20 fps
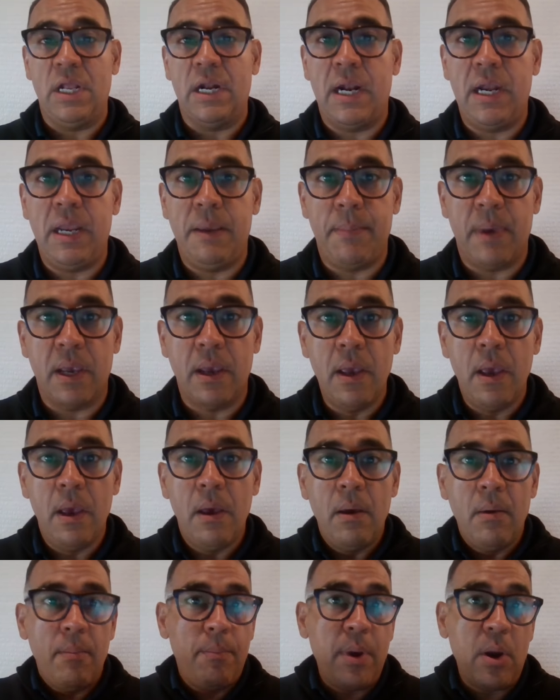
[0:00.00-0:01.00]
del crimen
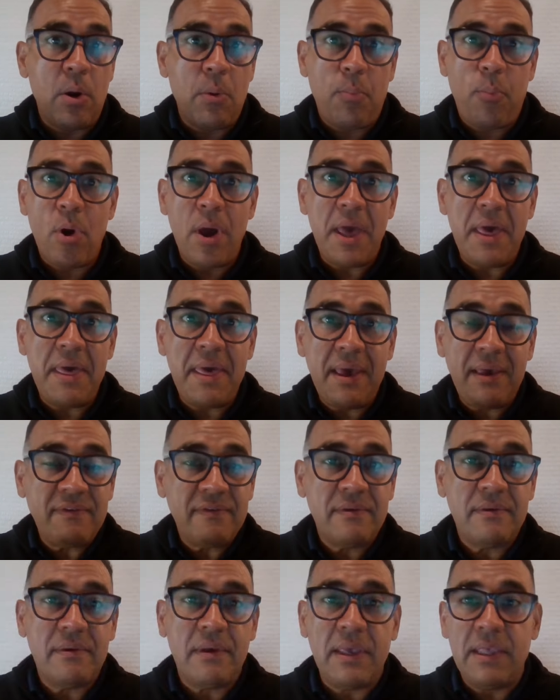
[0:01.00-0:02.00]
pero
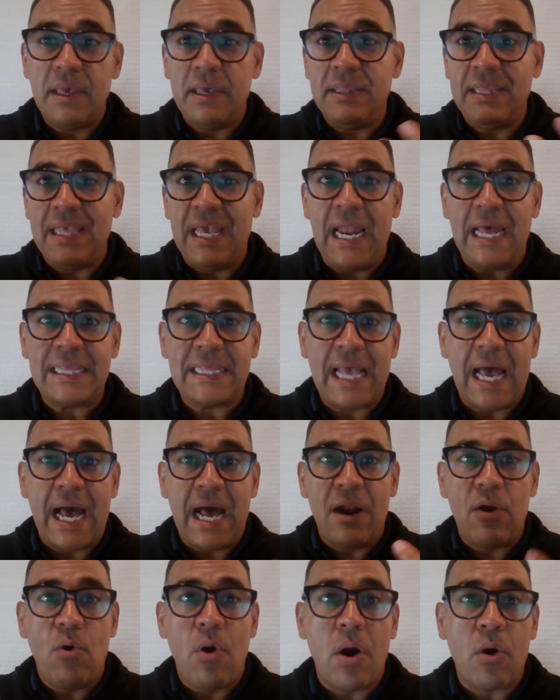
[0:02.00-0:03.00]
puedes eh,
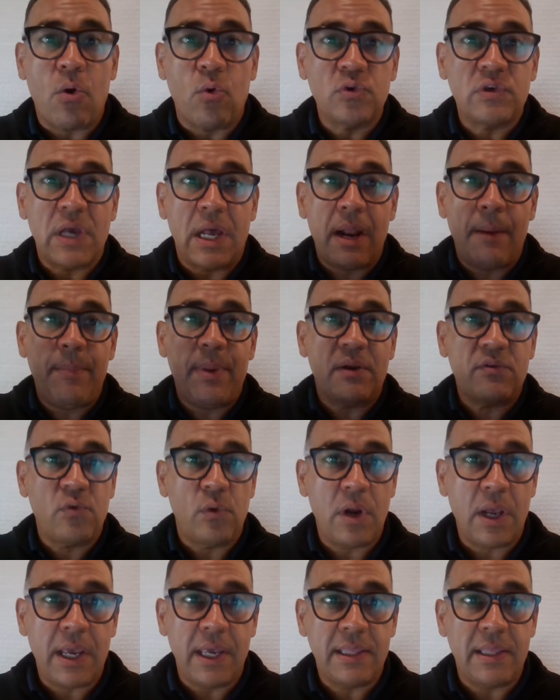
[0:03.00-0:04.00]
delatar o acusar a
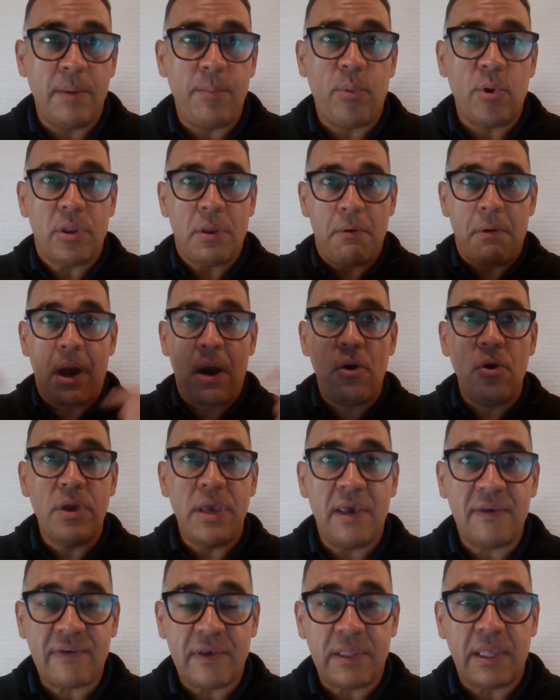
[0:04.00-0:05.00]
personas que estén por debajo
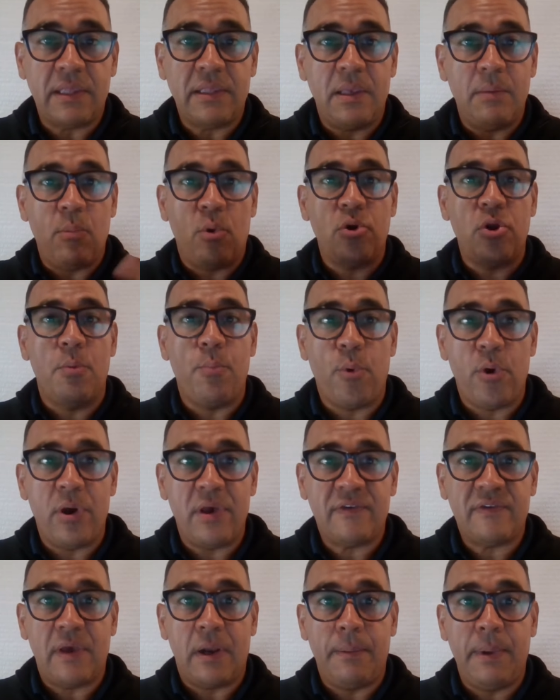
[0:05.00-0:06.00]
y ese testimonio
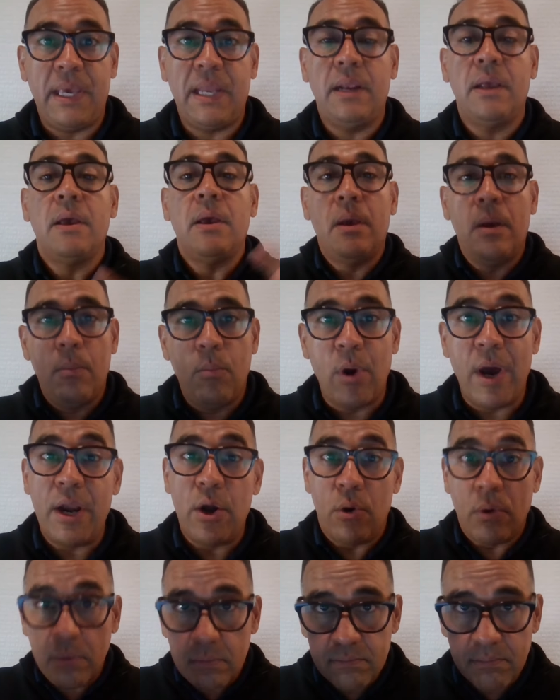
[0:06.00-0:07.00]
puede servir.
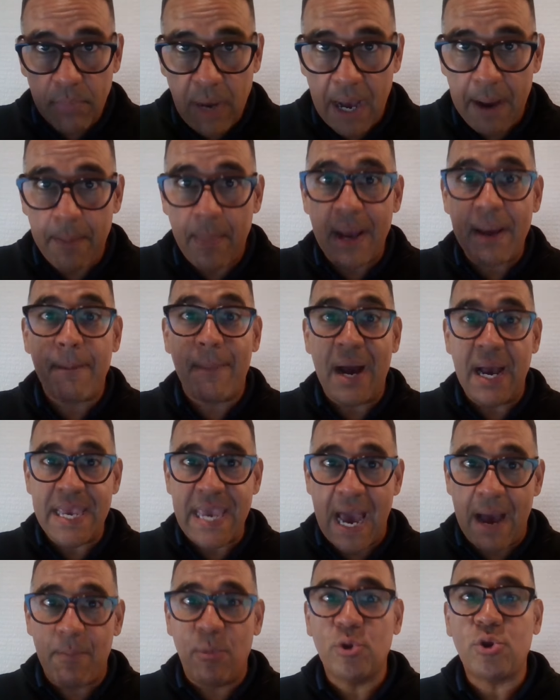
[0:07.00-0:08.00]
Bueno,
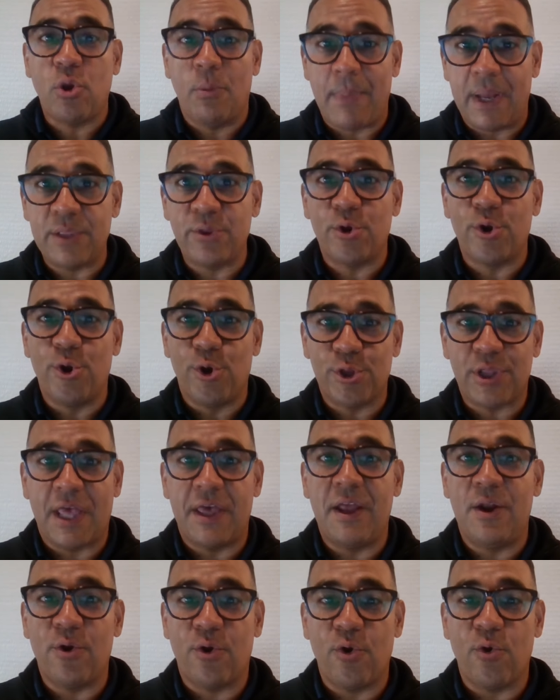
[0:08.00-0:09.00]
vayamos tomando
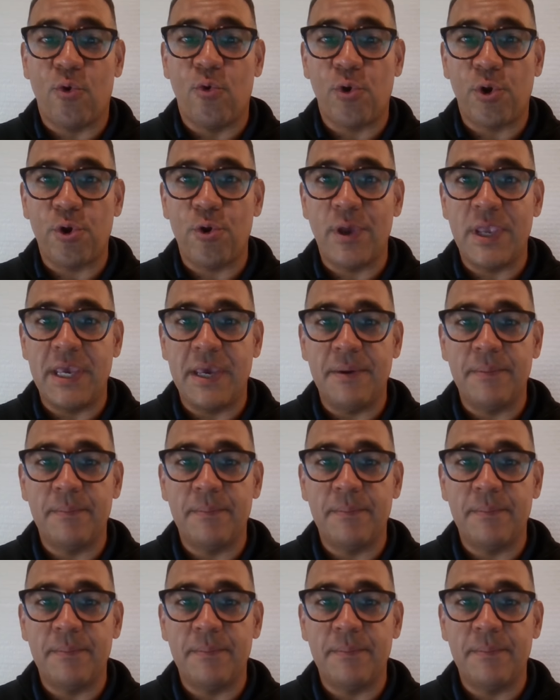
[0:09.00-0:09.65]
nota de lo que ocurrió allí.